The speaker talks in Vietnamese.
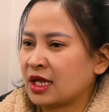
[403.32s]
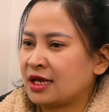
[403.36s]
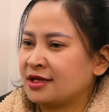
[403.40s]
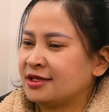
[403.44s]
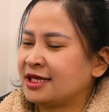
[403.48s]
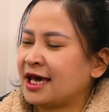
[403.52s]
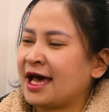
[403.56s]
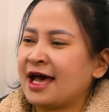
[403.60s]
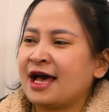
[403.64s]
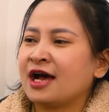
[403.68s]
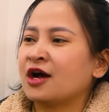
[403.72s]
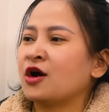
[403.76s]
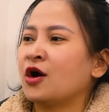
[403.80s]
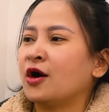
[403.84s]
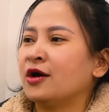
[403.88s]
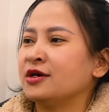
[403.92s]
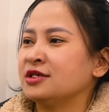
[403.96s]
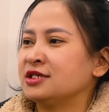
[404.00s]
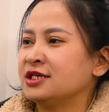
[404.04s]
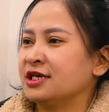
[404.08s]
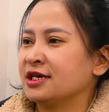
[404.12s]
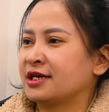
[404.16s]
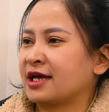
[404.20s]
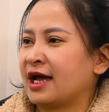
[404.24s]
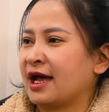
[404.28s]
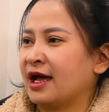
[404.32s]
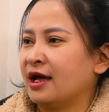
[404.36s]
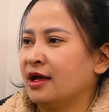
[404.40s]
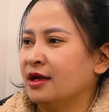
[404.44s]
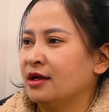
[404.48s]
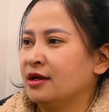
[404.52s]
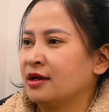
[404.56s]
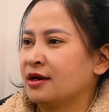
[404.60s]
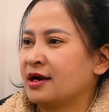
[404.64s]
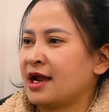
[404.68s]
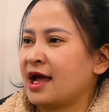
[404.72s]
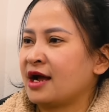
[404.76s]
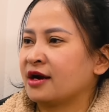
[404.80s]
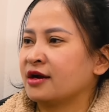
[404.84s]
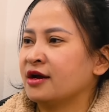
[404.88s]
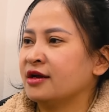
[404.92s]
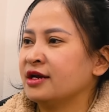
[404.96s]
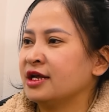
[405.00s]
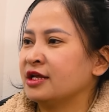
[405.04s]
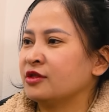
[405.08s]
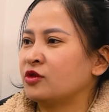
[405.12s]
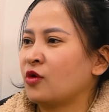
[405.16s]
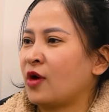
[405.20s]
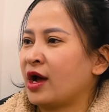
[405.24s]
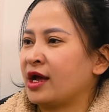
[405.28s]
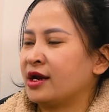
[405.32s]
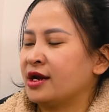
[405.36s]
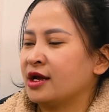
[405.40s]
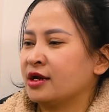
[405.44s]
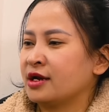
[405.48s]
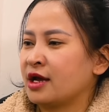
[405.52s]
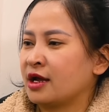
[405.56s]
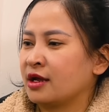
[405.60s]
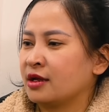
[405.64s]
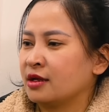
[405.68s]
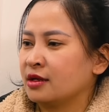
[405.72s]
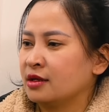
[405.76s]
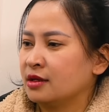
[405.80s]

Chả gọi gì cả, đang đợi điện thoại đây này.